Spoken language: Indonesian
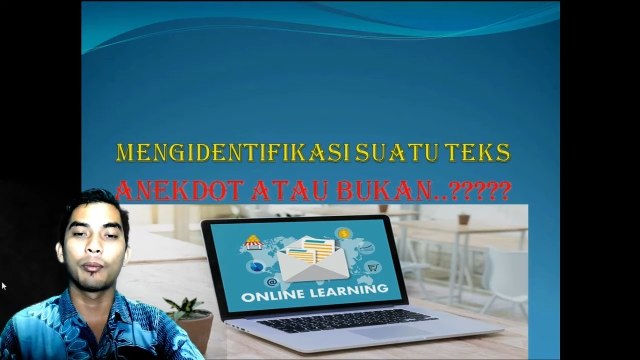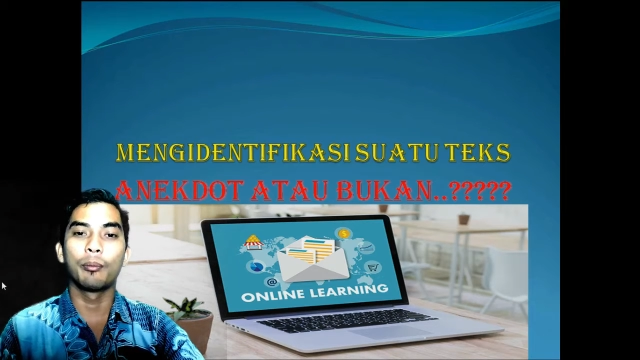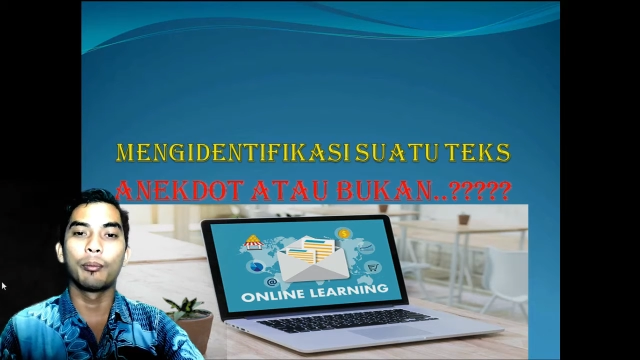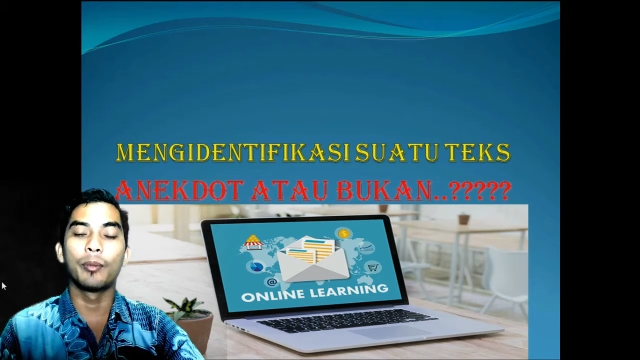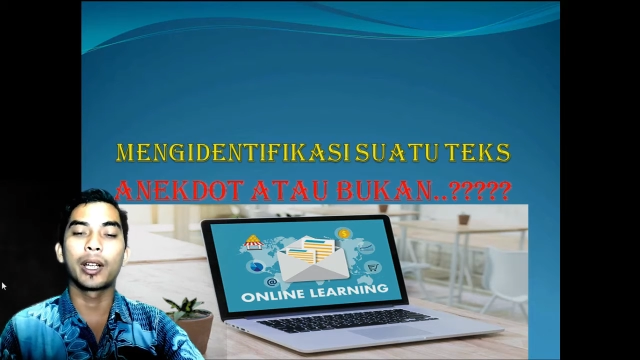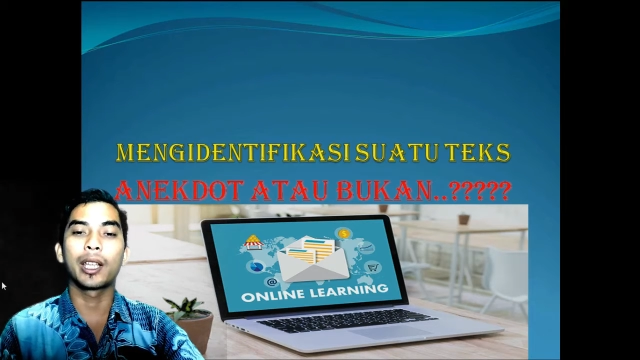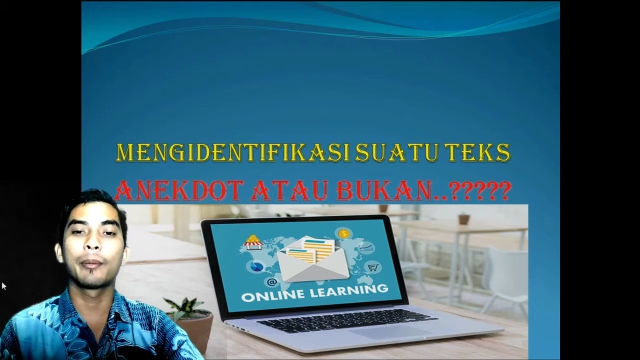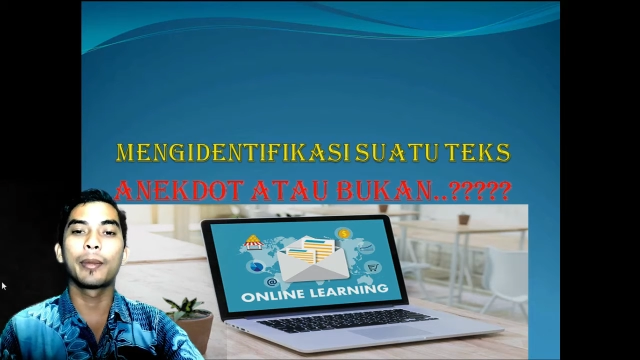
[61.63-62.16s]

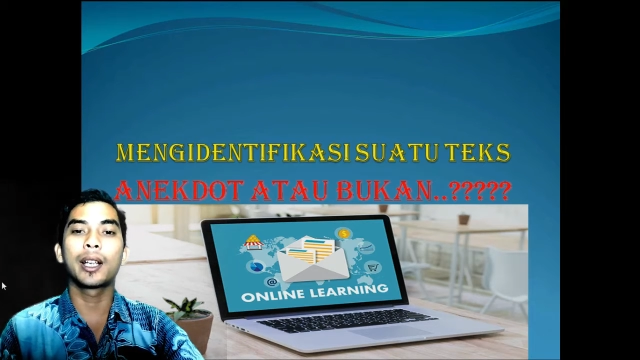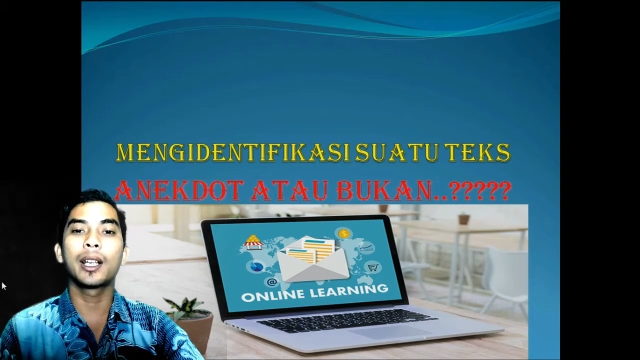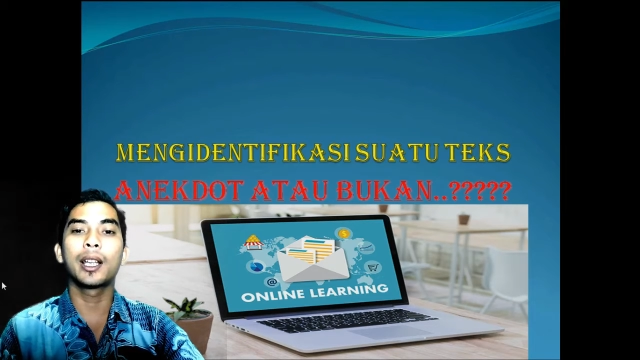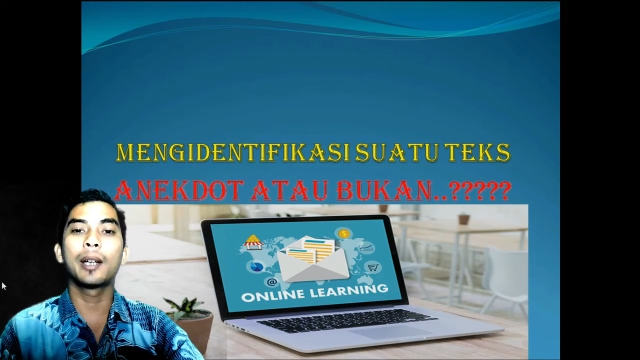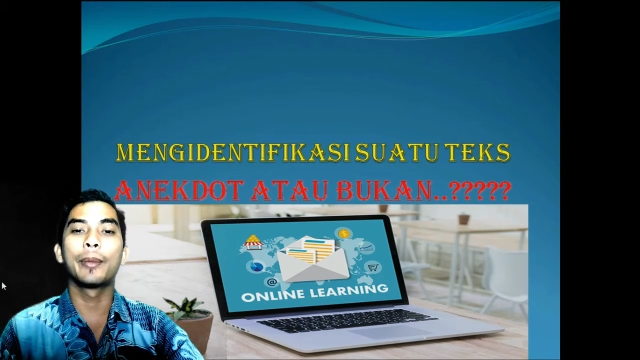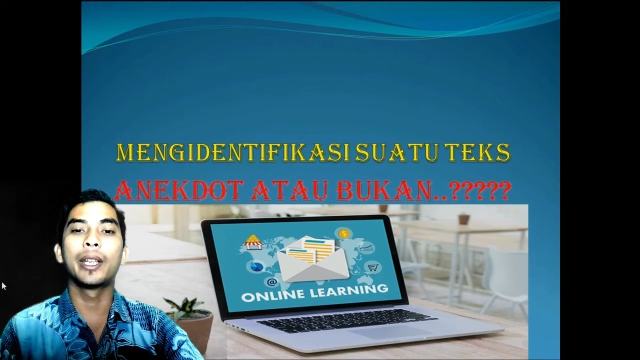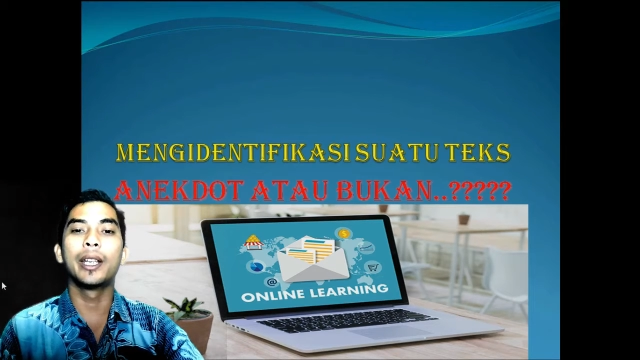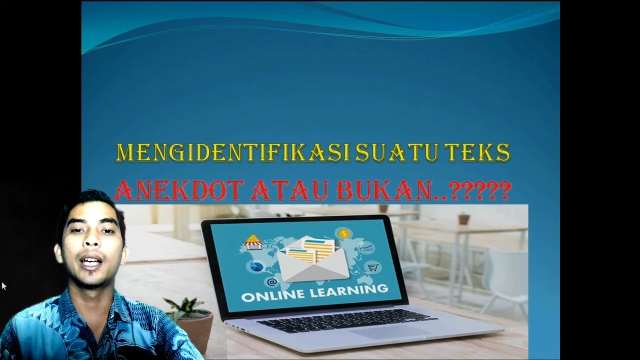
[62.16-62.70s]
bagaimana
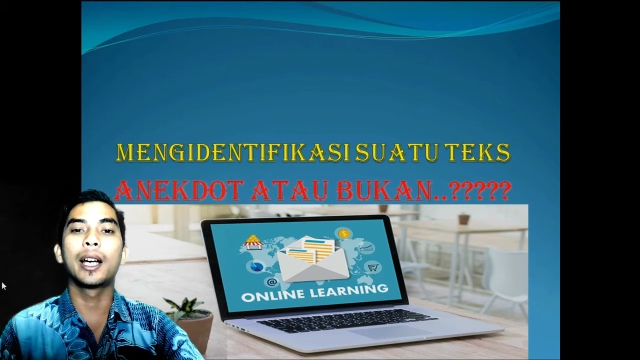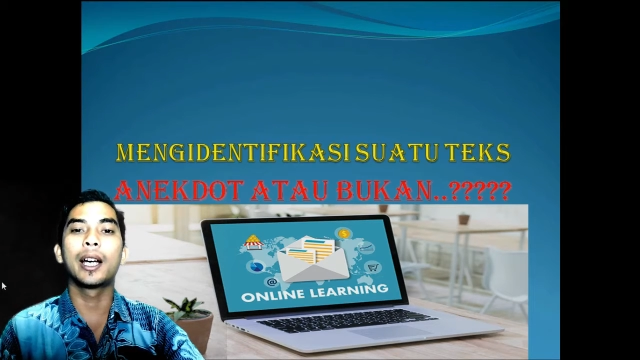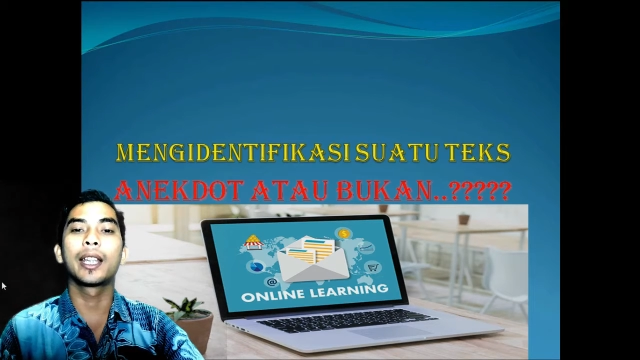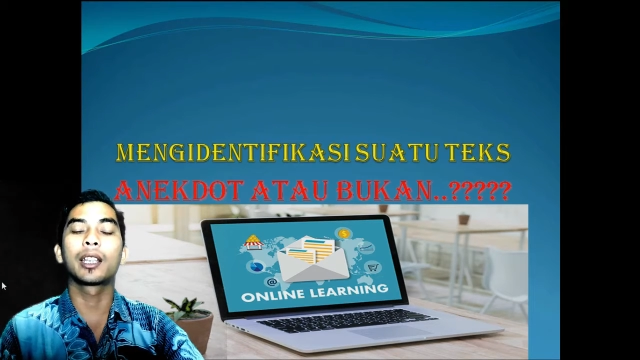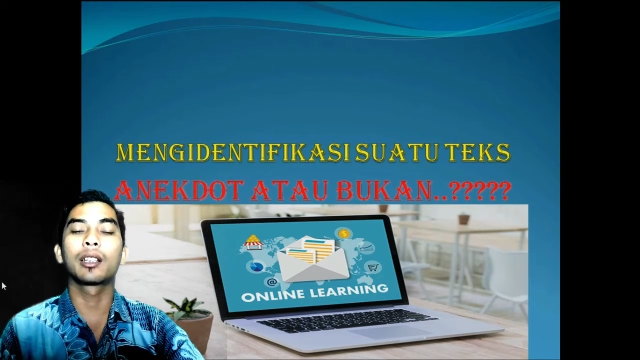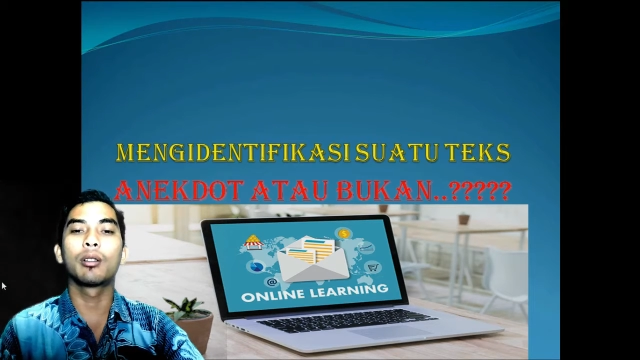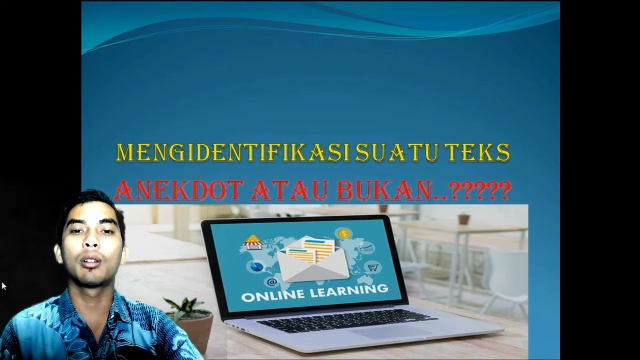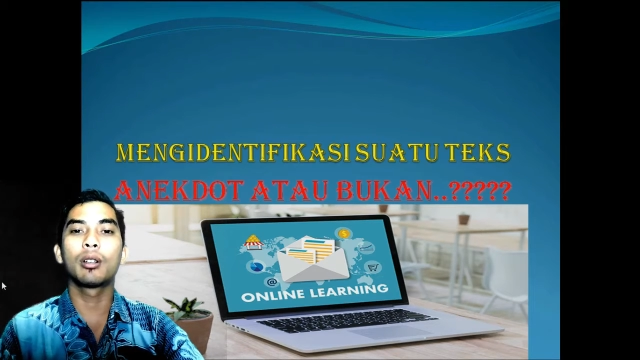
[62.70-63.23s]
beda
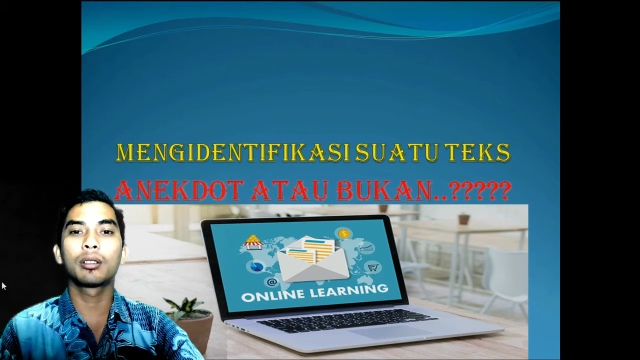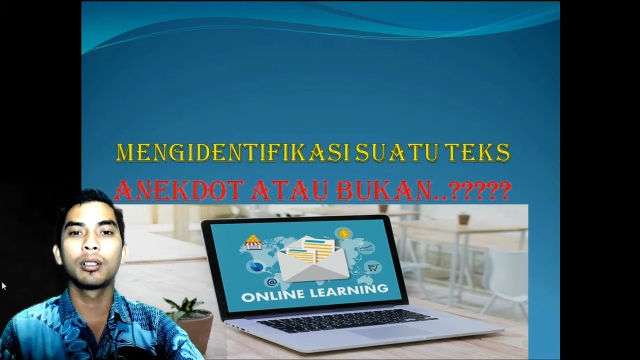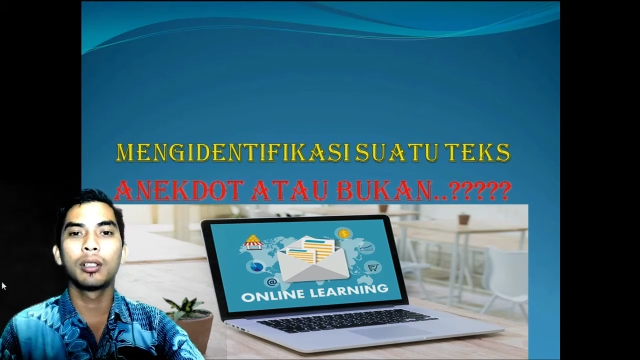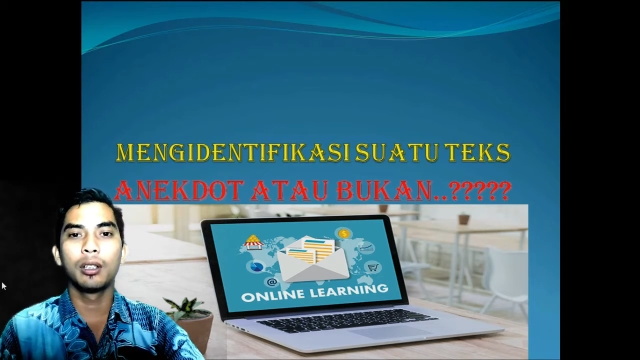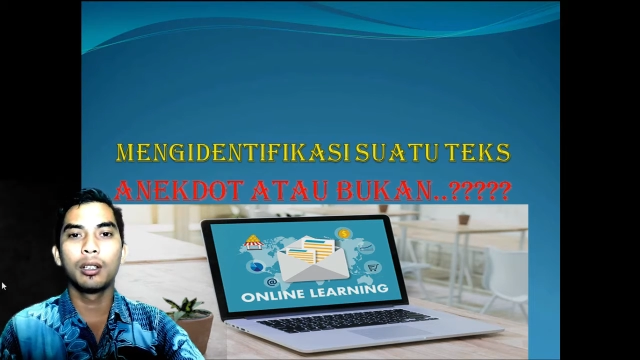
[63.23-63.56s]
anekdot